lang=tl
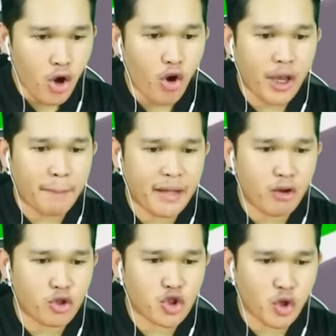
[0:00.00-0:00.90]
Okay,
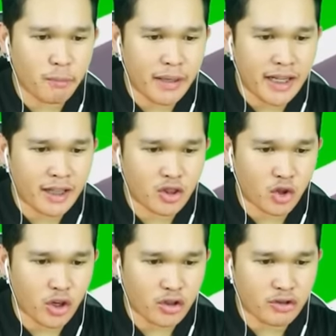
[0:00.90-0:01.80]
parang gusto kong bilhin
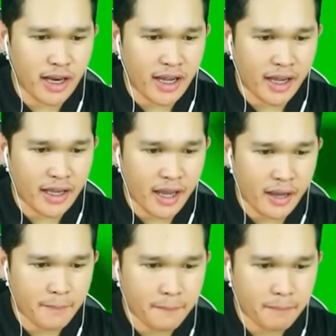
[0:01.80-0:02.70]
to. Ito na lang
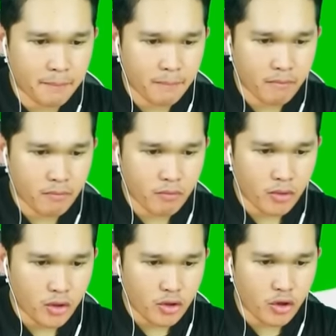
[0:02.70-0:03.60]
kaya.
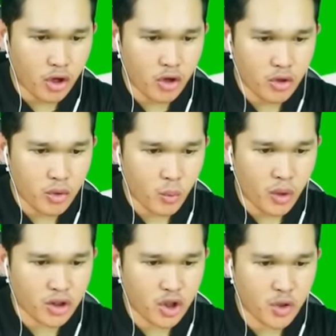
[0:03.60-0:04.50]
No?
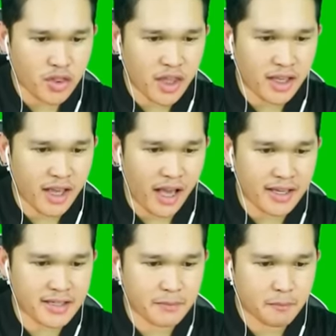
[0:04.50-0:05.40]
What do you think,
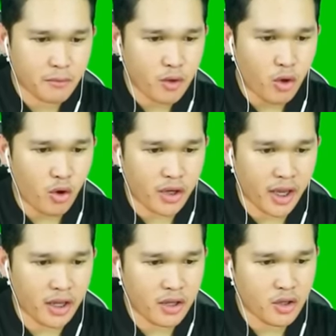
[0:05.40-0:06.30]
guys?
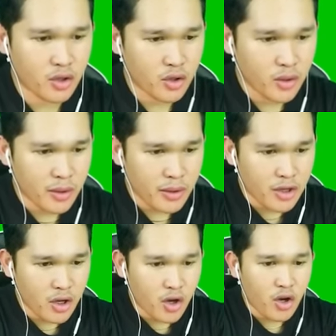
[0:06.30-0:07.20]
Okay?
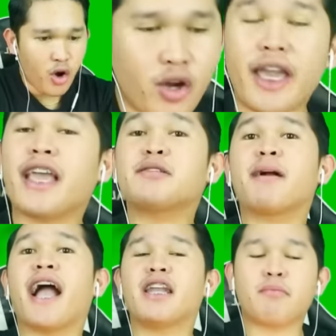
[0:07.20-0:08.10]
Okay guys,
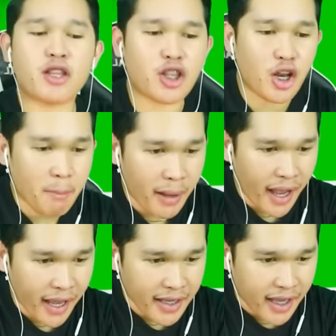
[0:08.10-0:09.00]
maghanap na tayo ng
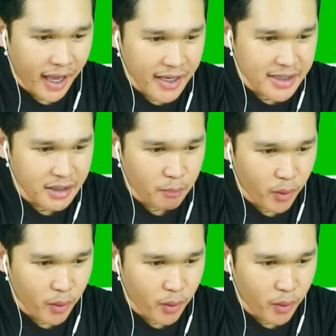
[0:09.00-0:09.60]
bahay guys na